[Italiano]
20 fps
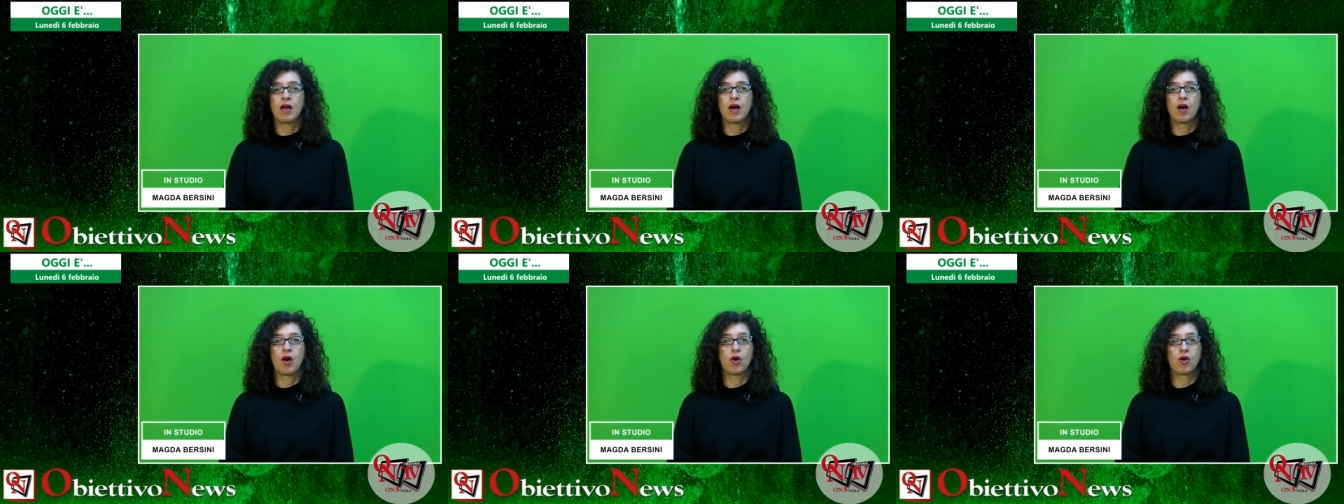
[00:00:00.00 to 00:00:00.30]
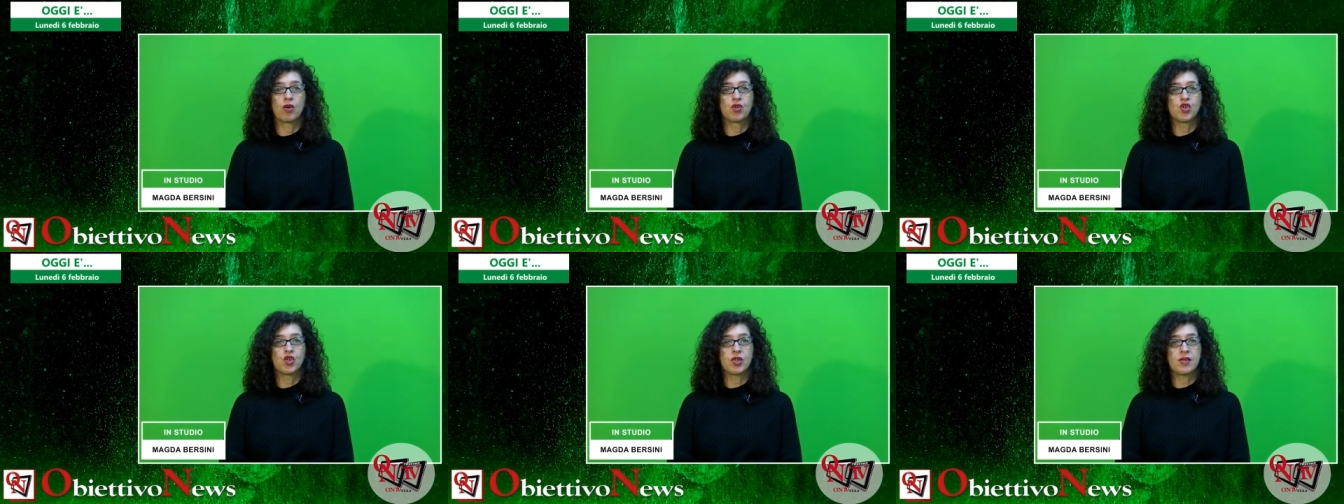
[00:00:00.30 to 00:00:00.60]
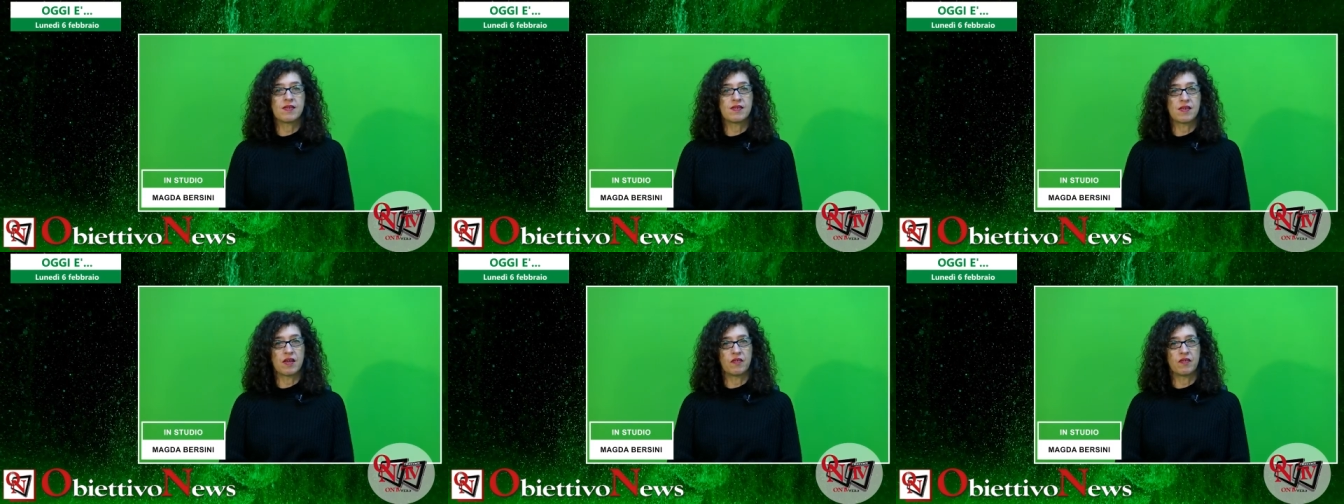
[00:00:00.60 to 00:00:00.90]
Oggi
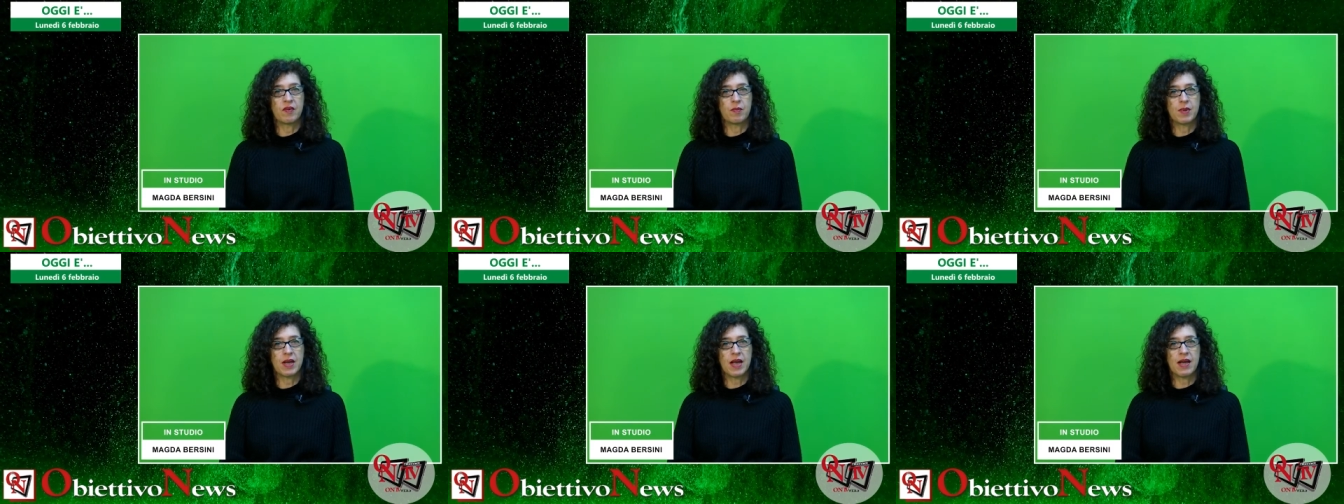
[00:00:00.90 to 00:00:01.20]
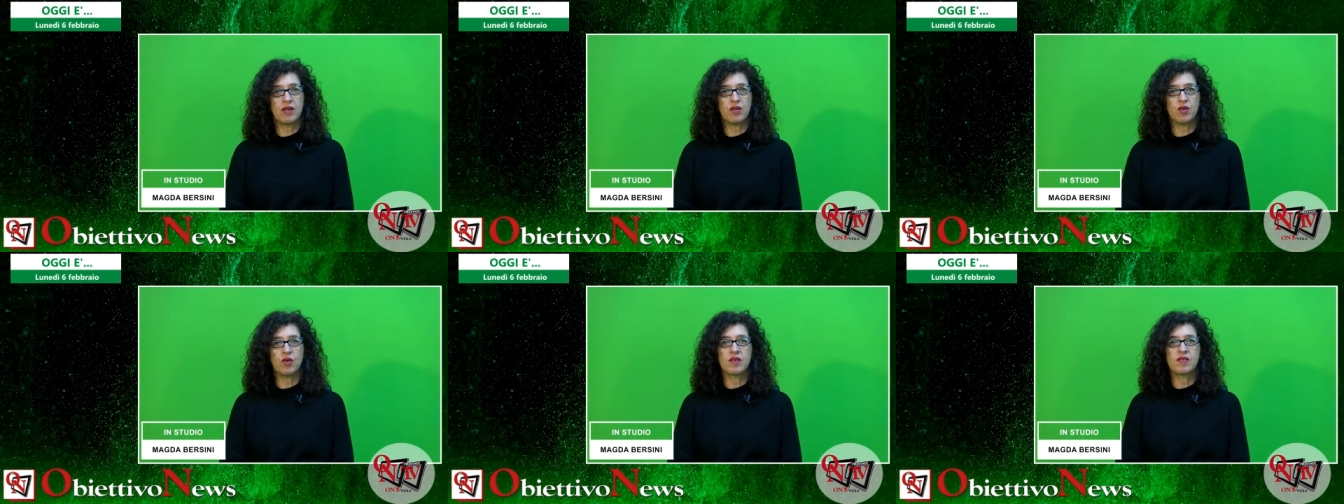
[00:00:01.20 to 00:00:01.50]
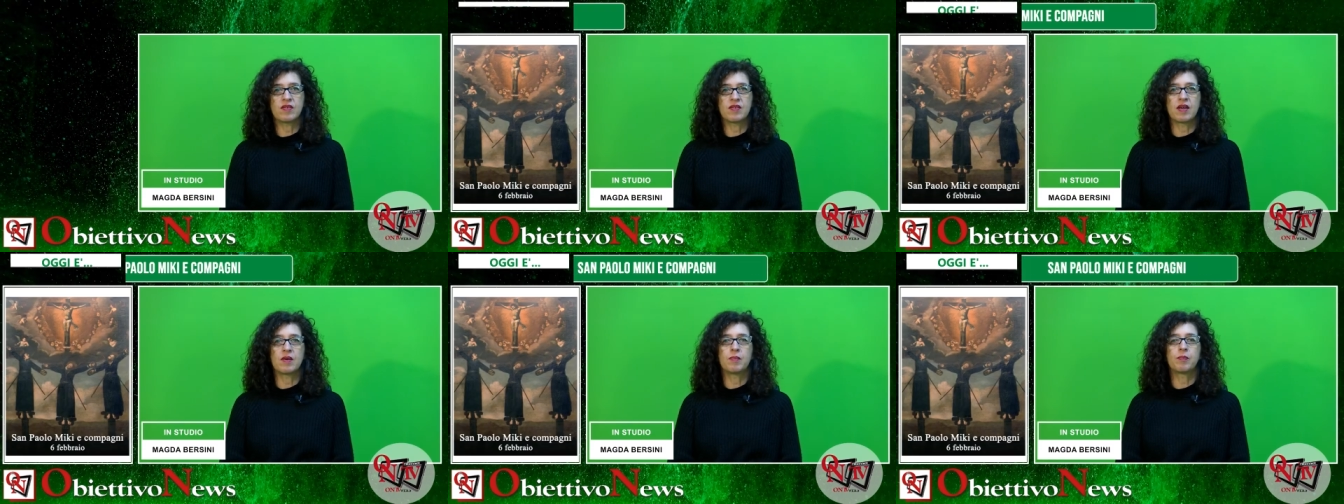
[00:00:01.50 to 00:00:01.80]
6 febbraio è
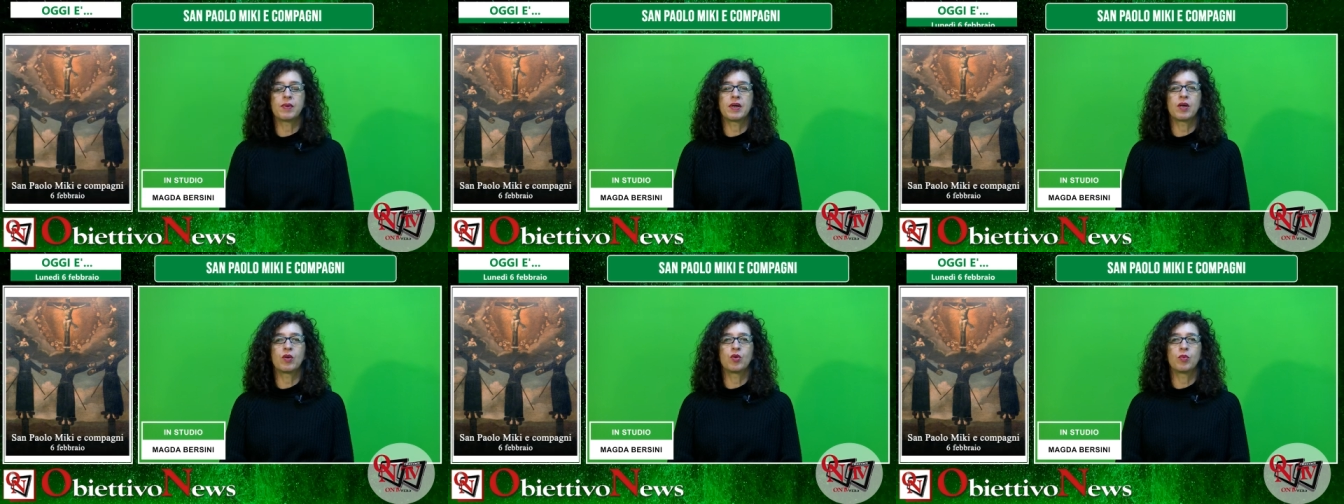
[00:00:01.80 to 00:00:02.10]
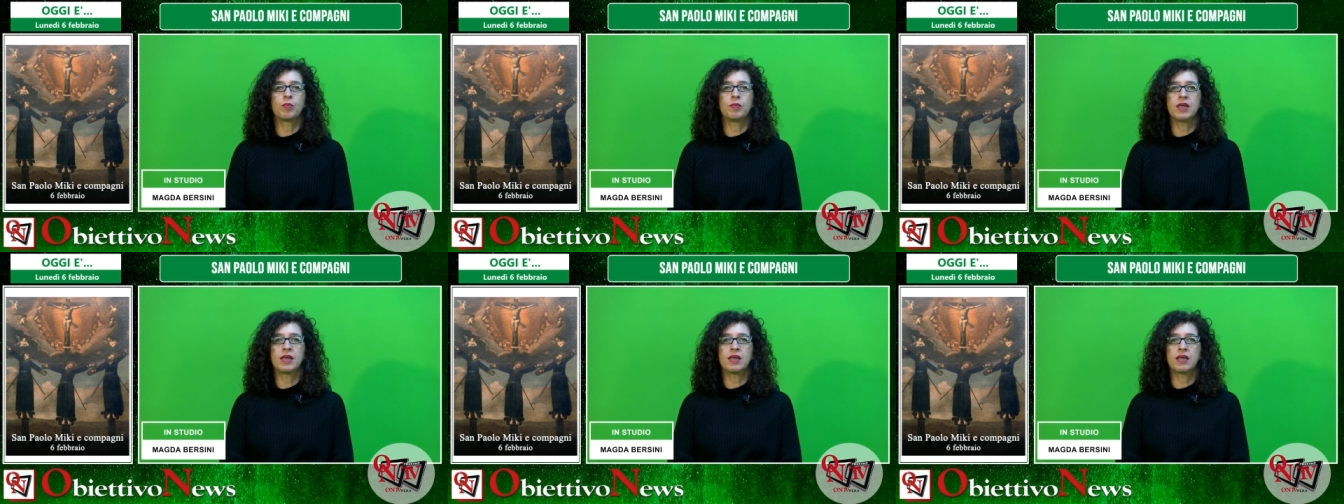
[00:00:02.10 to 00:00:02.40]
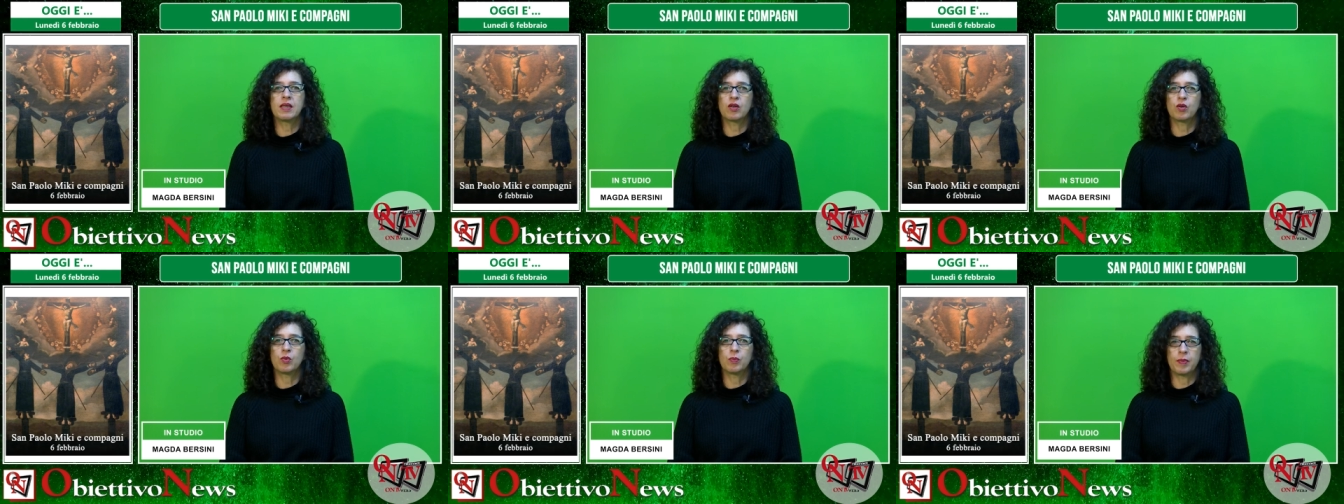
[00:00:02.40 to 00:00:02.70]
San Paolo Miki
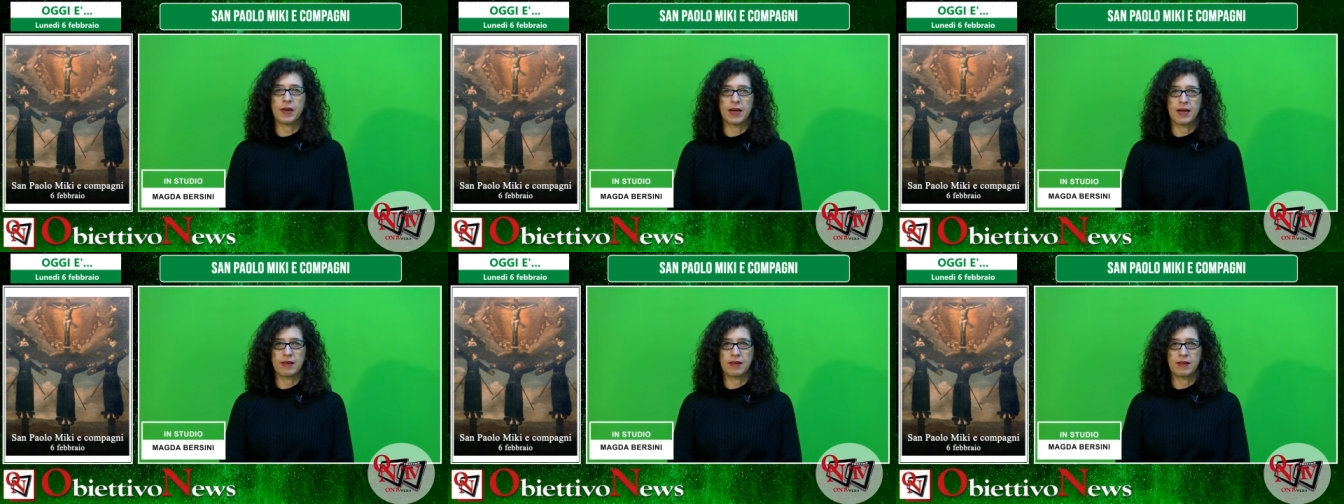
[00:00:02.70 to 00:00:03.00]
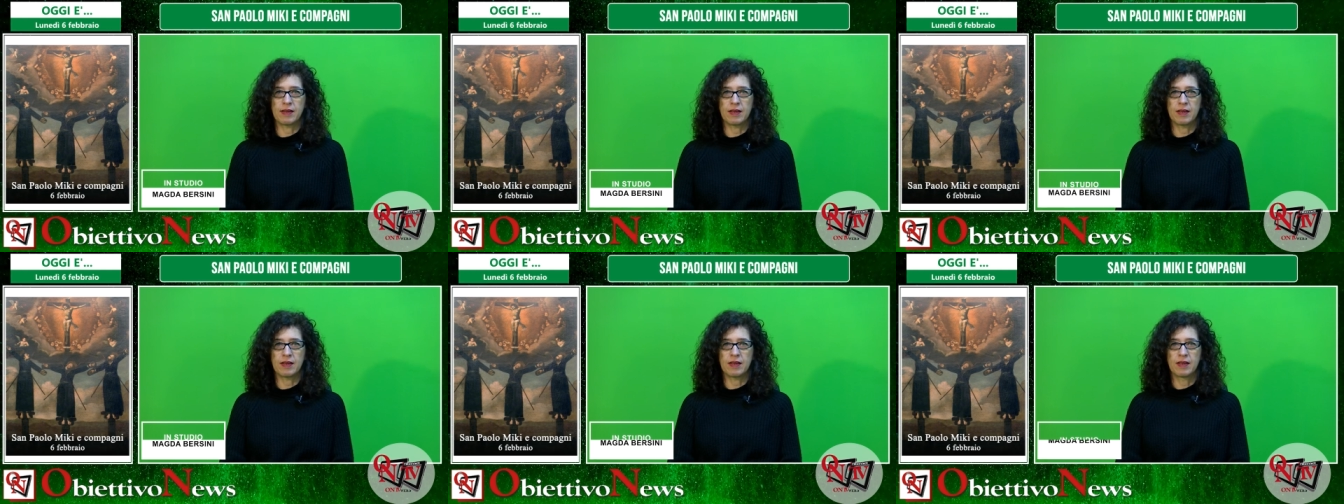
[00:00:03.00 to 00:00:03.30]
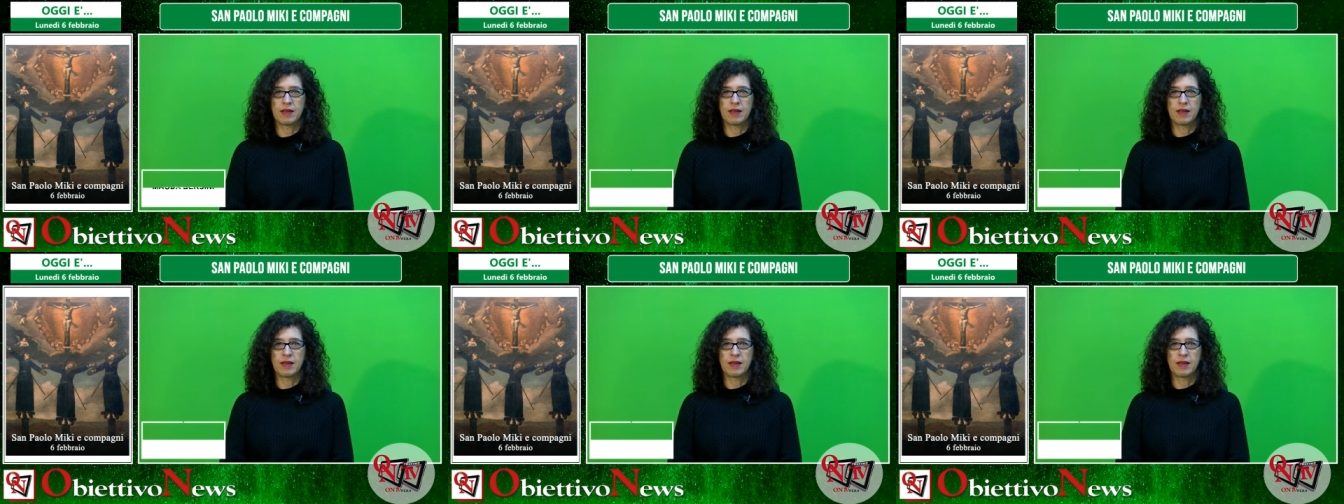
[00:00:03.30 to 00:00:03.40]
e compagni.